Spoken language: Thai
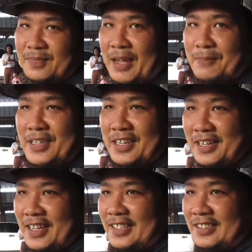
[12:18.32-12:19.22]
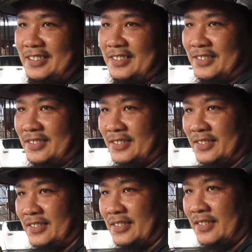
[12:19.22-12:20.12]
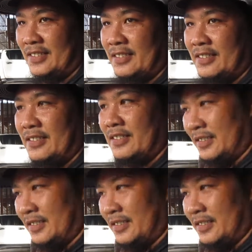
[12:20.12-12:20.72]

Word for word: คือทำไม่เยอะฮะคือเราเลี้ยงแบบมีความสุข